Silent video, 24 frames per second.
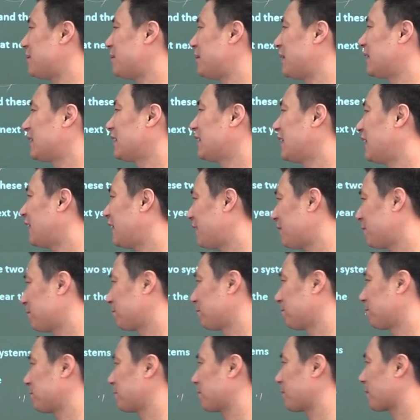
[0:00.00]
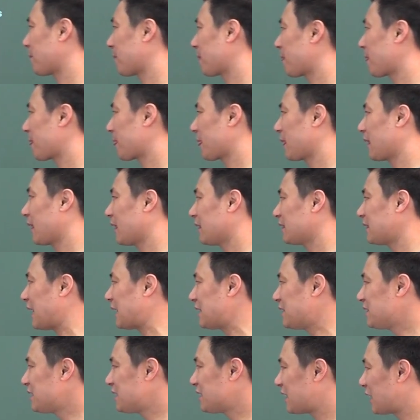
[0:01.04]
이 말이야.
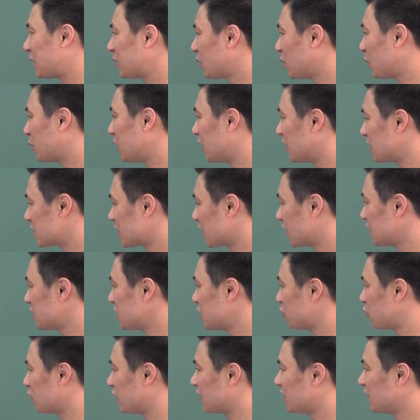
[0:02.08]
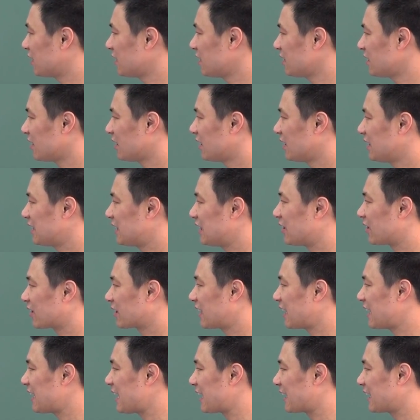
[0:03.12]
내년이 돼도 여전히 우리는
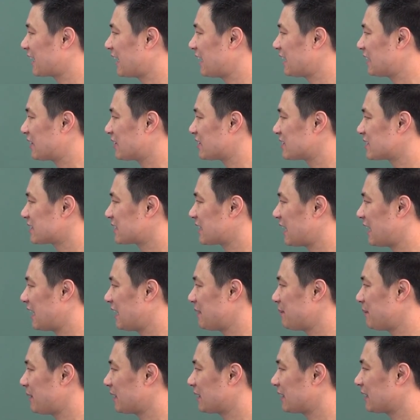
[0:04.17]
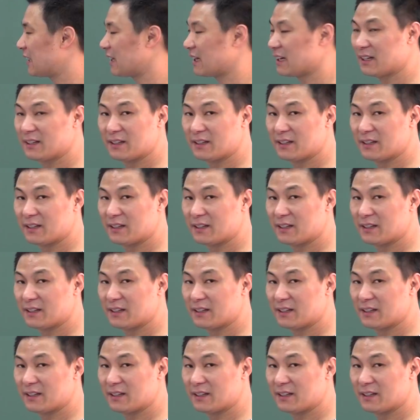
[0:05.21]
이렇게 얘기할 것이다 이 말이야.